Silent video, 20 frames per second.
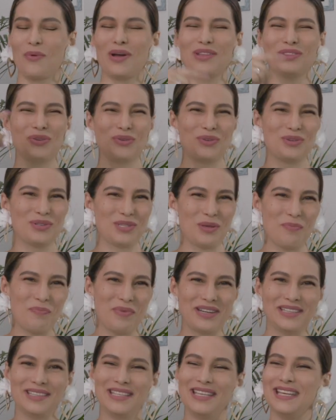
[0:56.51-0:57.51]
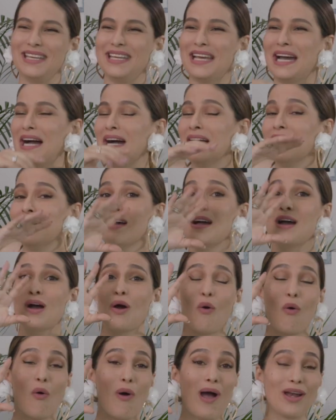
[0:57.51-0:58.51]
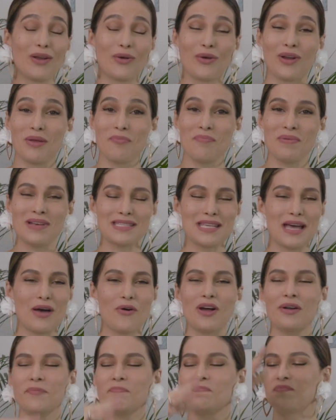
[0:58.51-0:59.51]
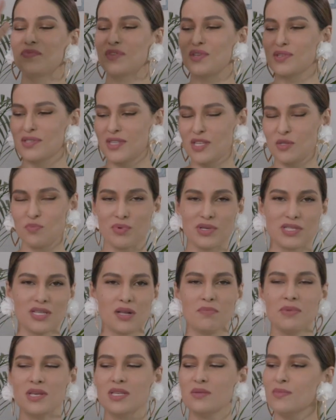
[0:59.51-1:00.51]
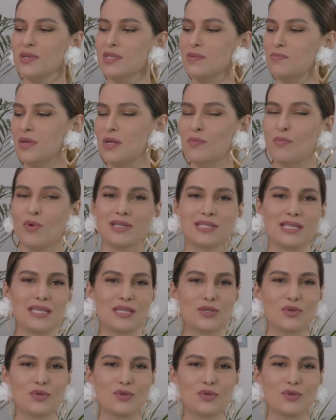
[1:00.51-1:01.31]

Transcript: cuando uno se perdía o algo le pasaba. Entonces después el mismo es mismo, así